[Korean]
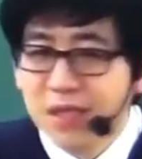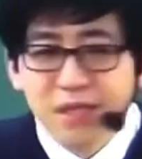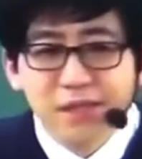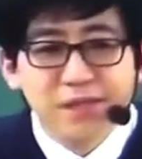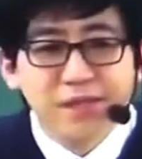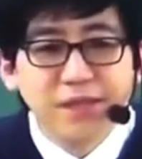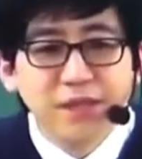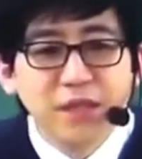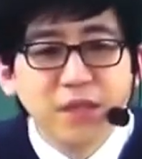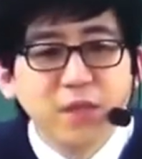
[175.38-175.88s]

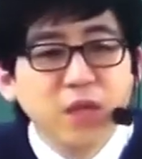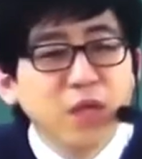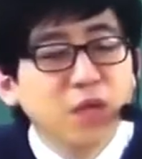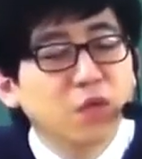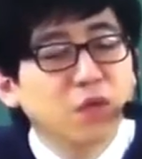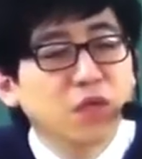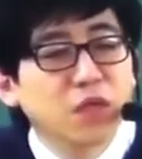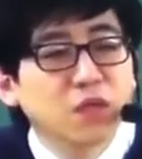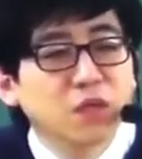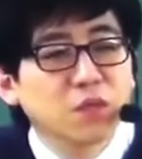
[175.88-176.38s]
상대방이
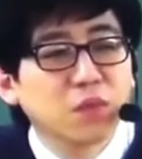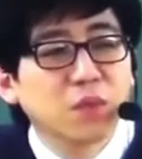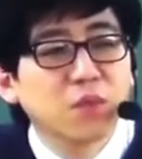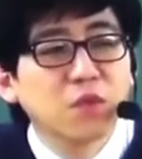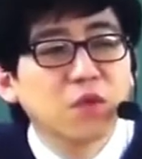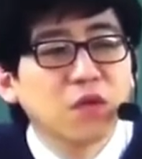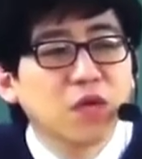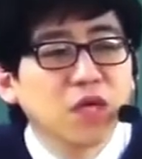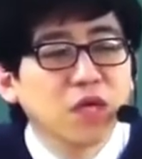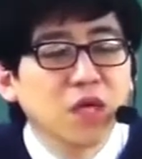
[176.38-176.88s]
원하는
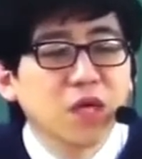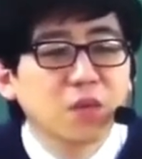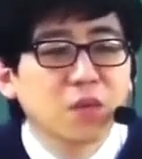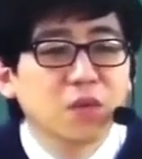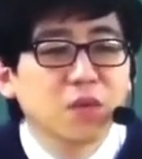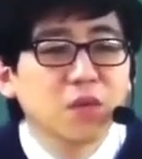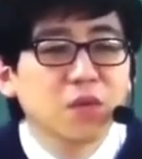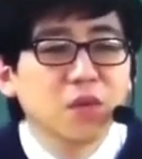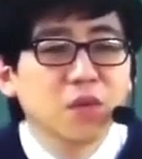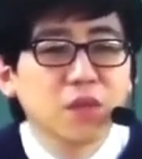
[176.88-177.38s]
법률관계의
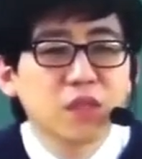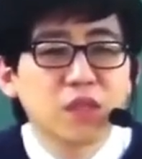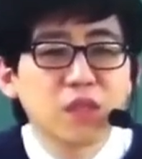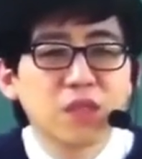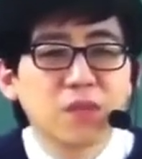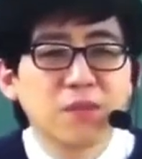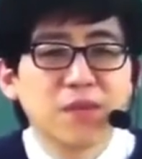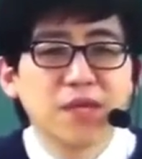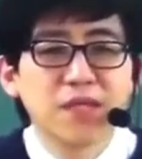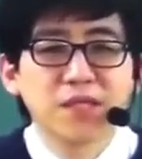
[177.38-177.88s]
변동을
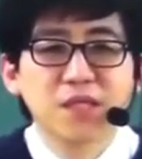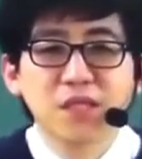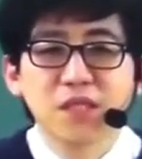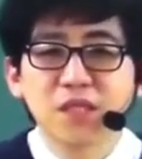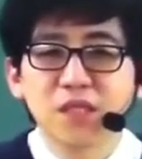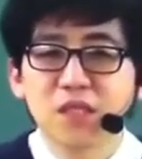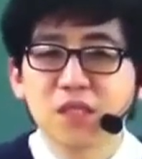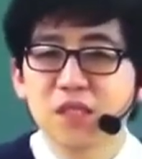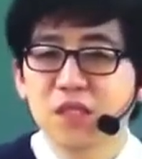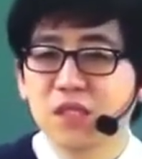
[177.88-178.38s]

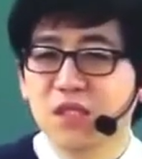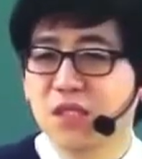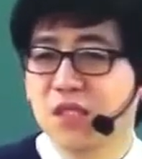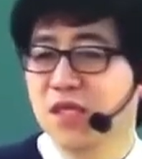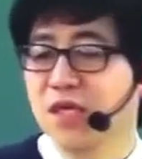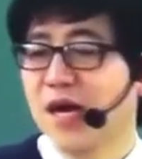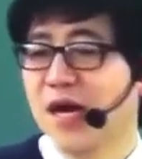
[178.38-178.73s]
발생시키지